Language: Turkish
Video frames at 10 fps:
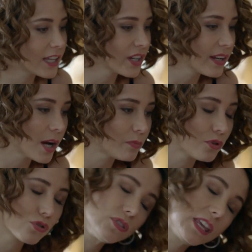gece ne
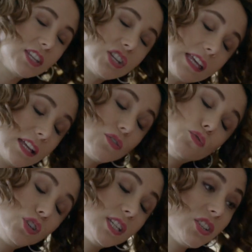yapıyorsun gece gece
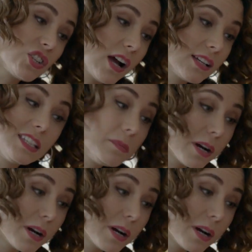uyuyunca? Kim